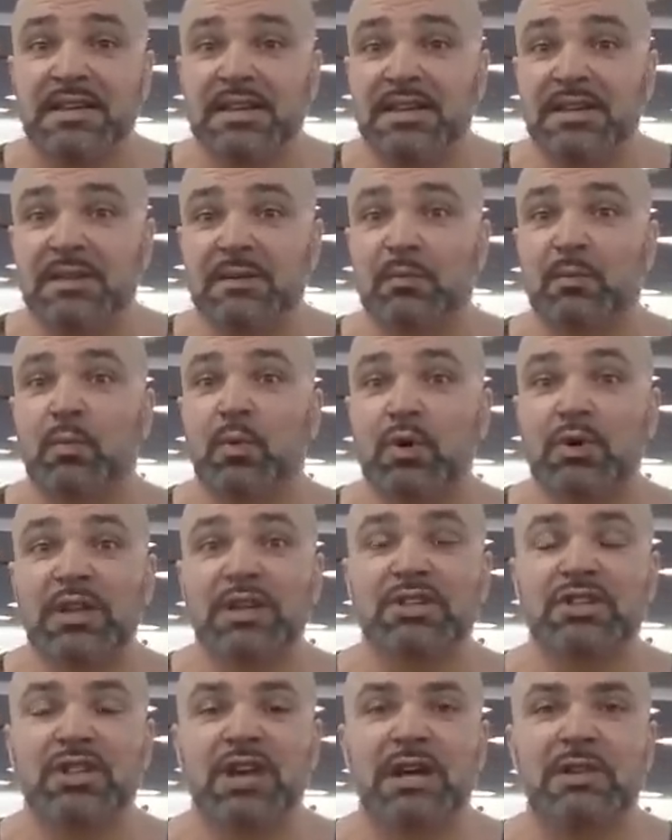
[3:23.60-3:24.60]
И
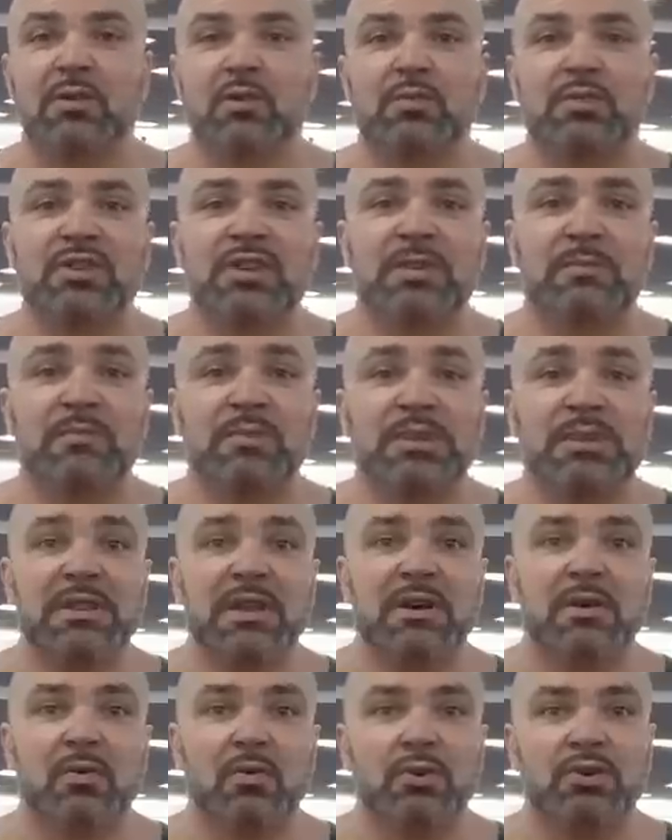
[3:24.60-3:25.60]
поначалу мне
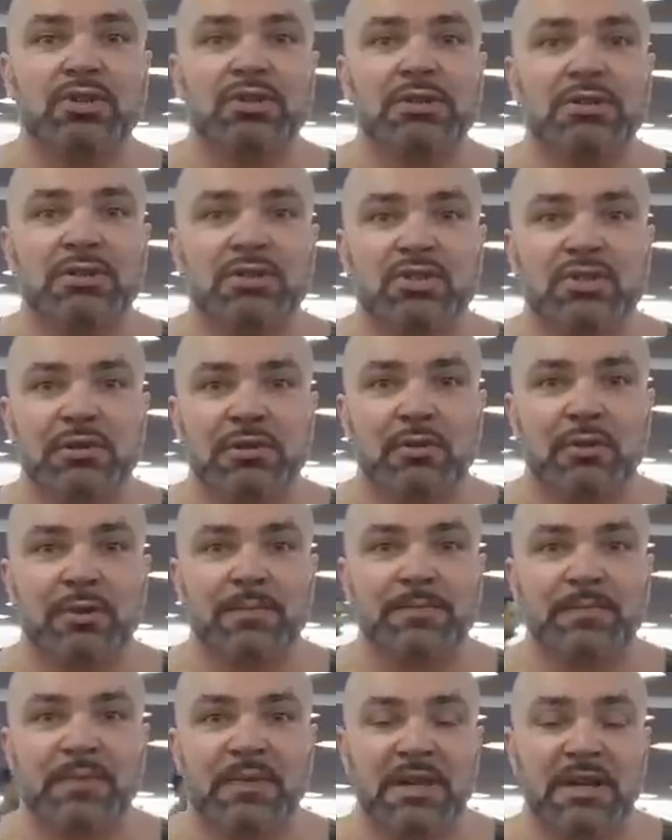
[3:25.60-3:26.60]
было очень тяжело.
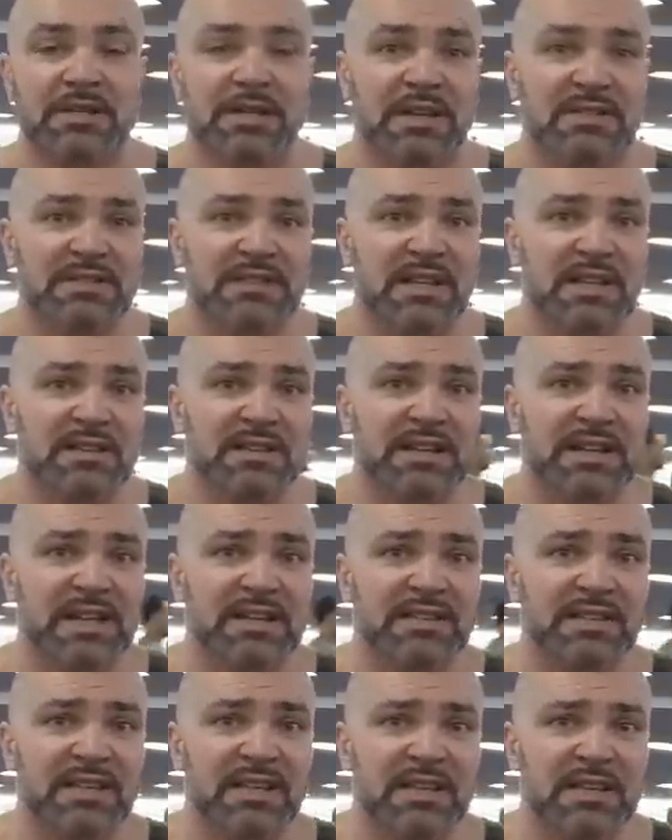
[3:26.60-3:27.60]
Когда я встал на
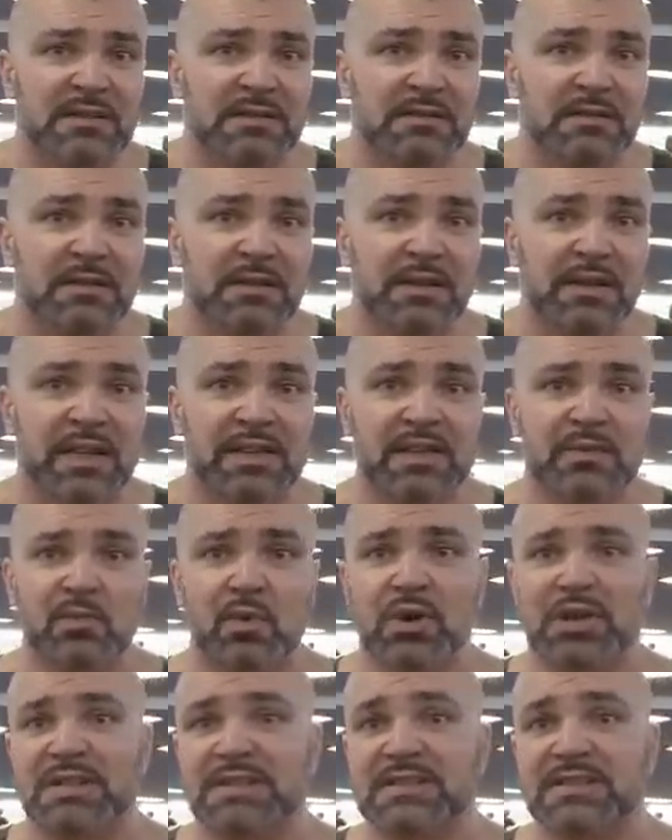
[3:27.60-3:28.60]
коньки, я не
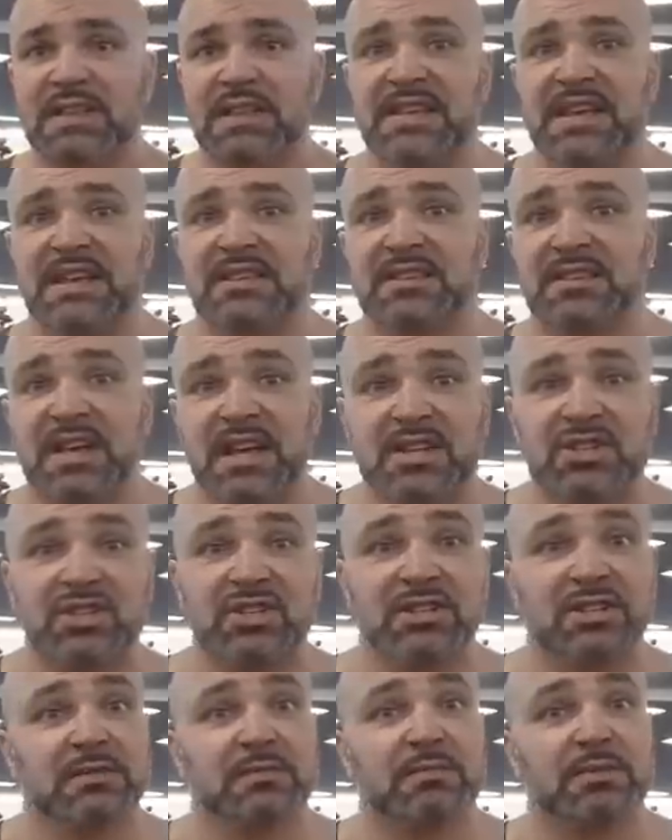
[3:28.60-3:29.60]
мог отстоять
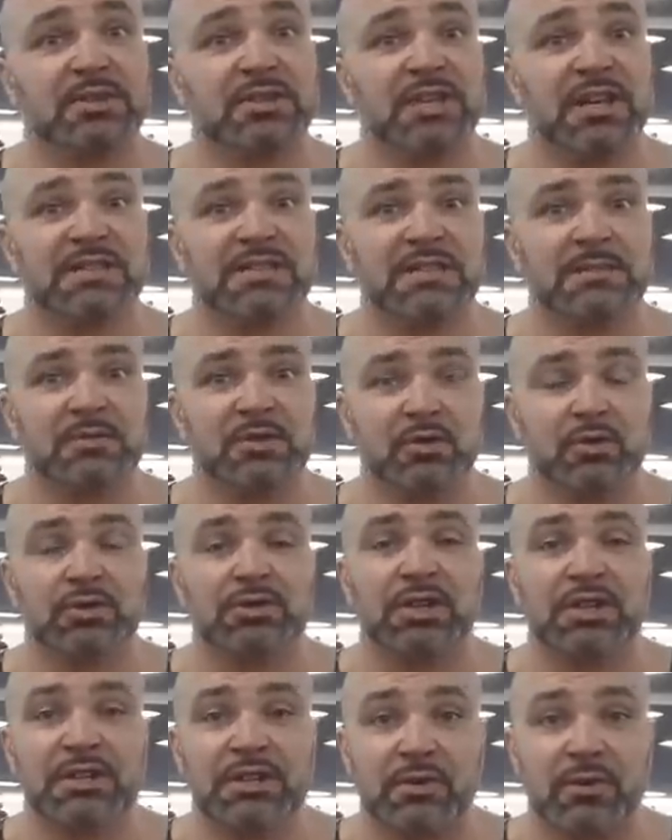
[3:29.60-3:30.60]
даже 15
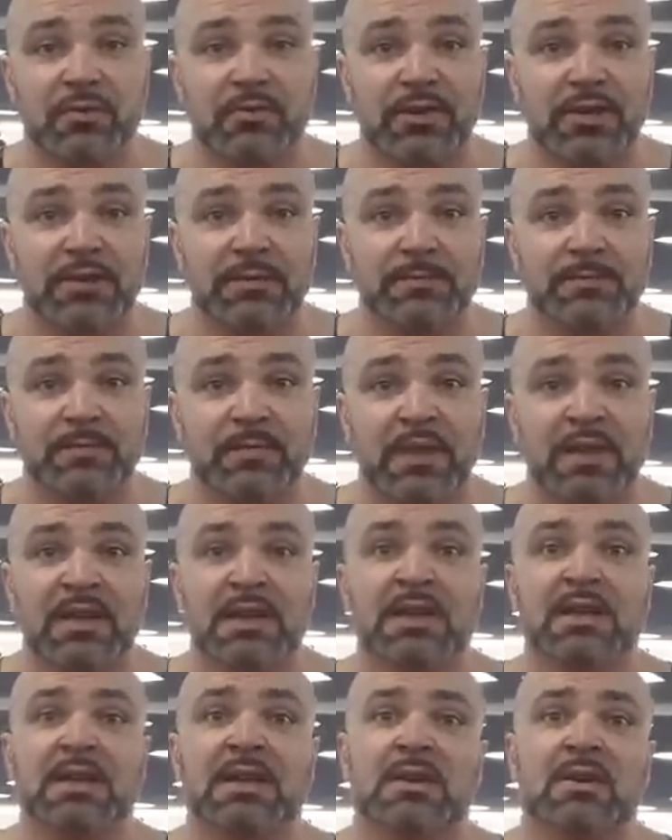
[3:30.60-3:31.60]
минут тренировки.
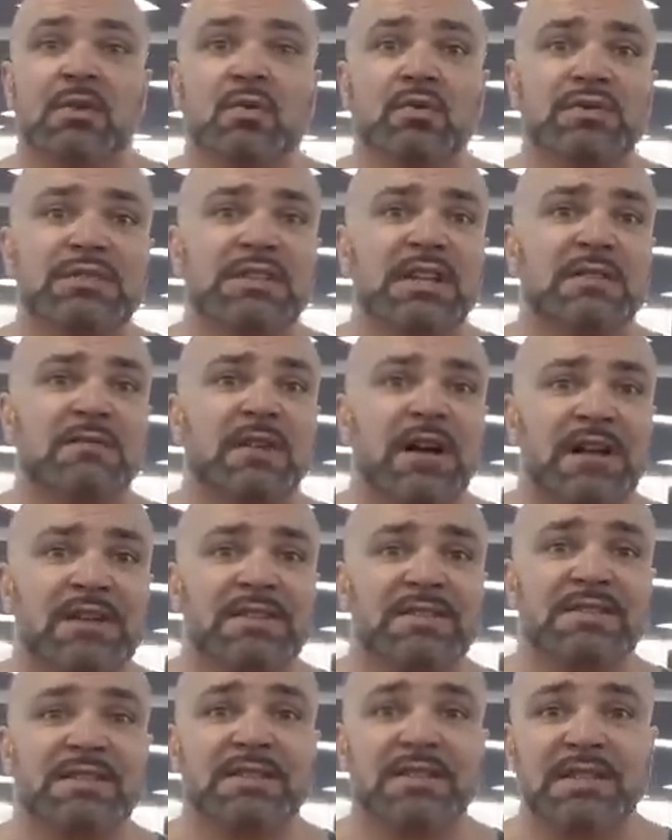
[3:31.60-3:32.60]

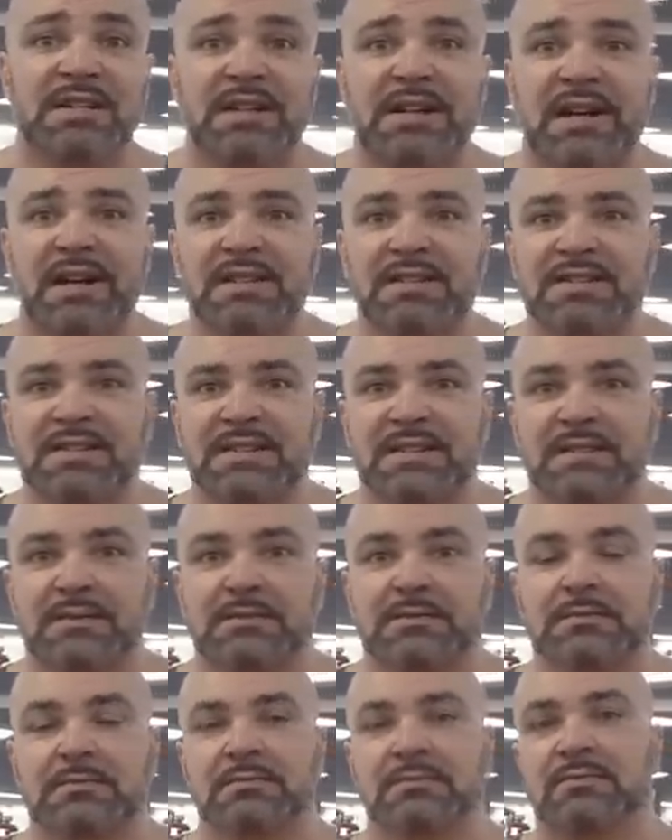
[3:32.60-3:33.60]
Уставал, задыхался,
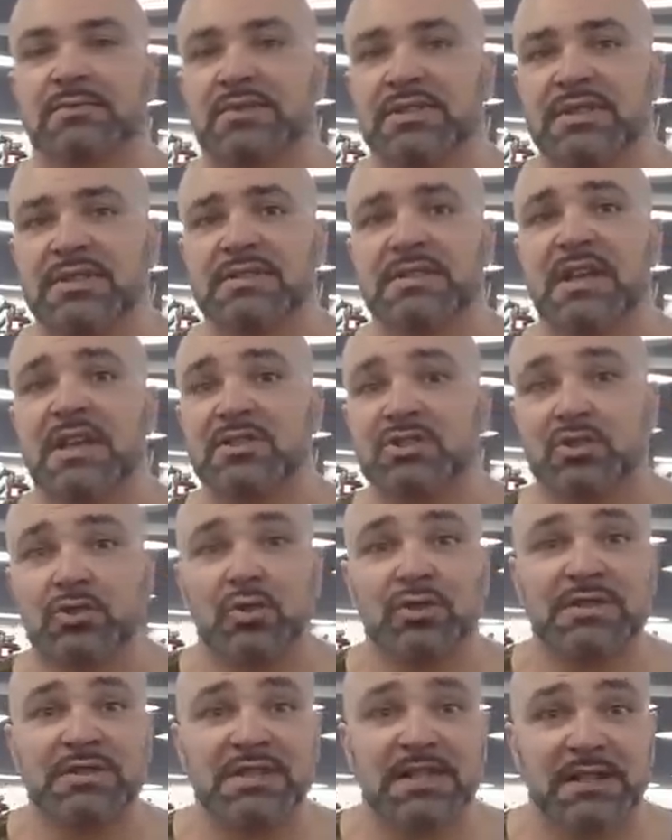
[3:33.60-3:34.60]
не знал,
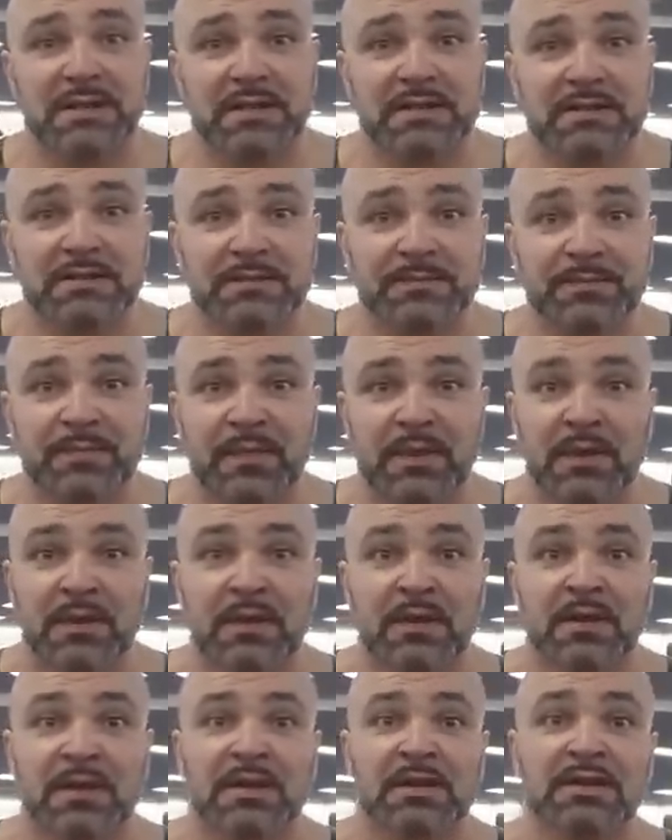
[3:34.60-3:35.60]
что делать.
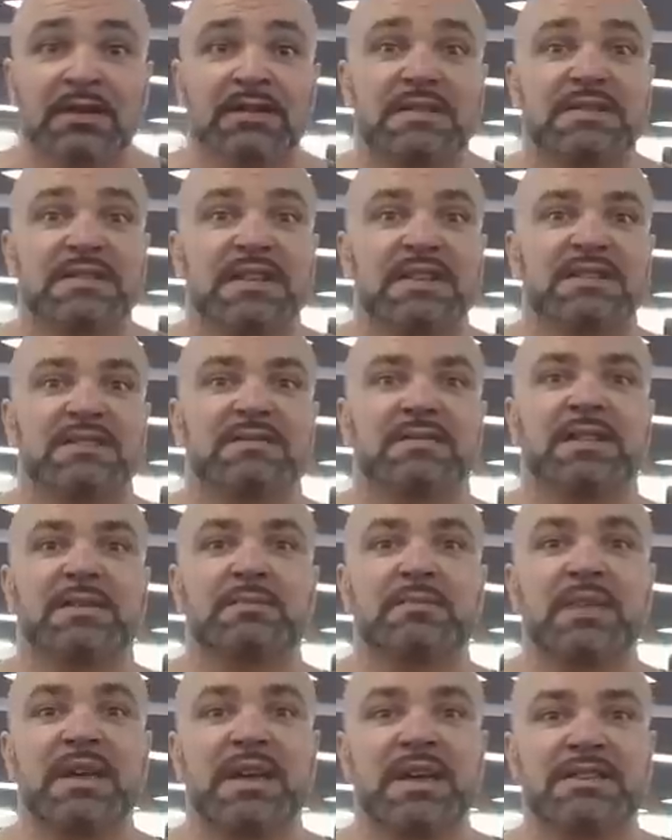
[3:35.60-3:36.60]

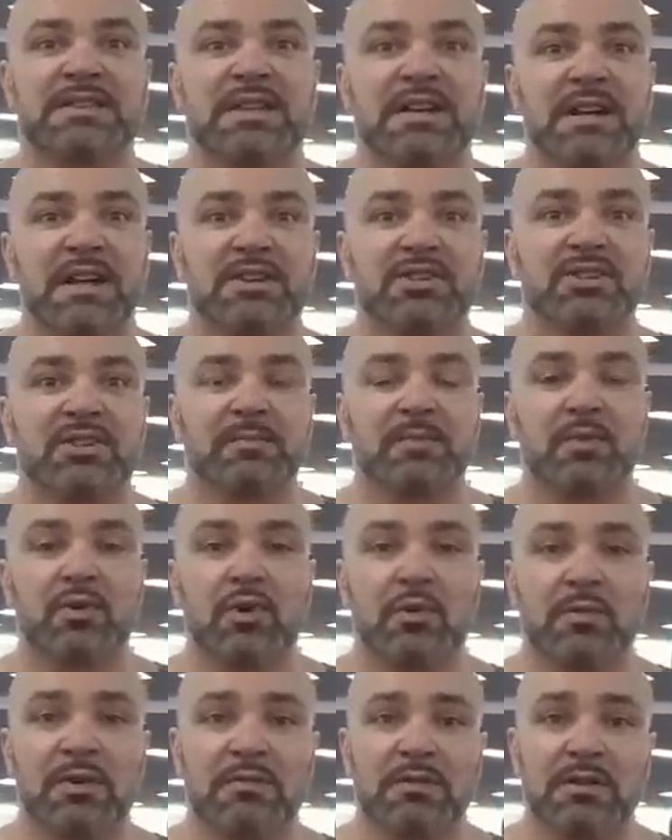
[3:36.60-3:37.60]
Естественно, бегать я раньше
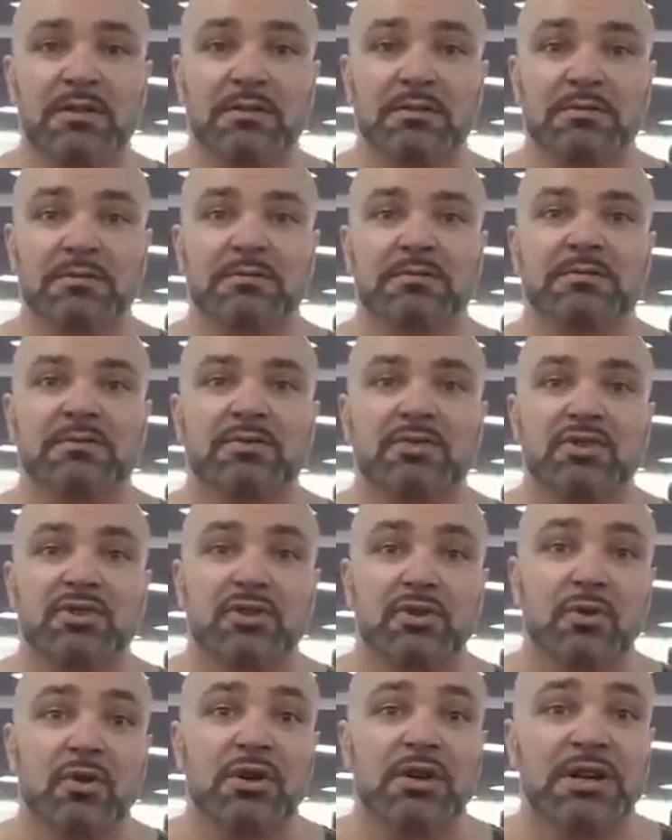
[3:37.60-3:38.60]
пробовал,
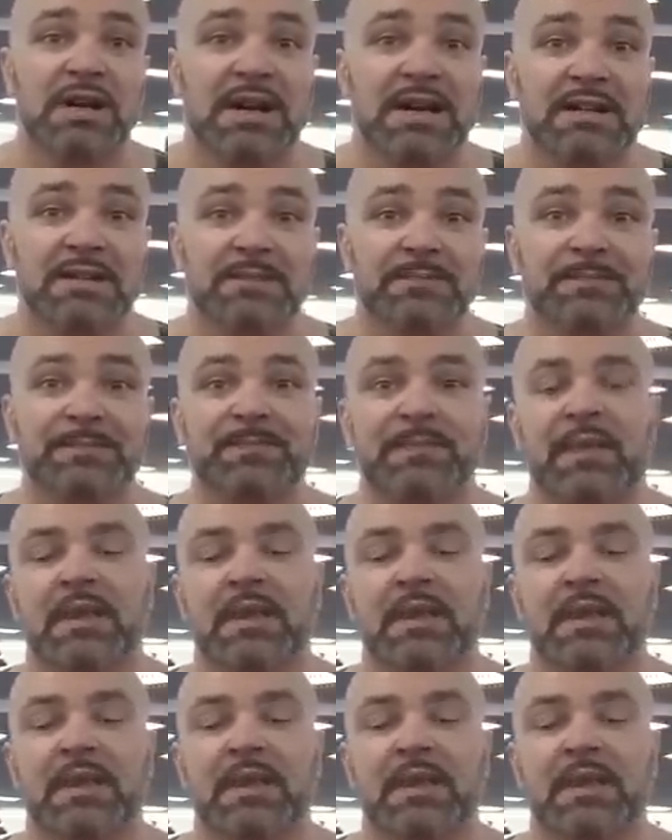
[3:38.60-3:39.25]
что, как.